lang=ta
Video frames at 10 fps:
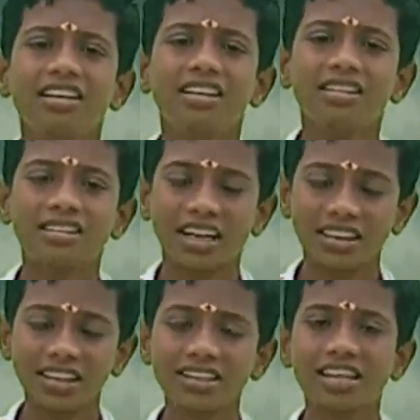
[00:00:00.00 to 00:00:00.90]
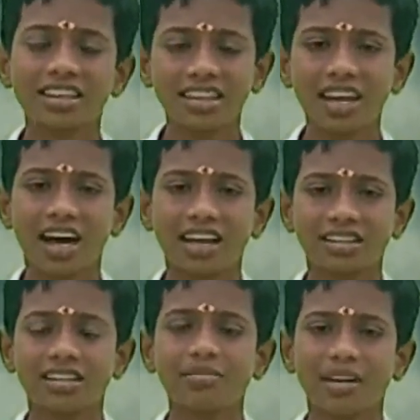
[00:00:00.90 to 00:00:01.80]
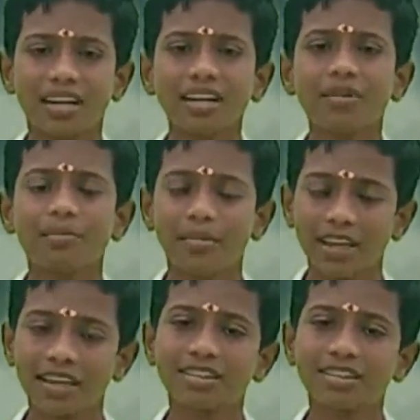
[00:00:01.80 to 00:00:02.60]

நான் சந்திரசக்தி தியானம் என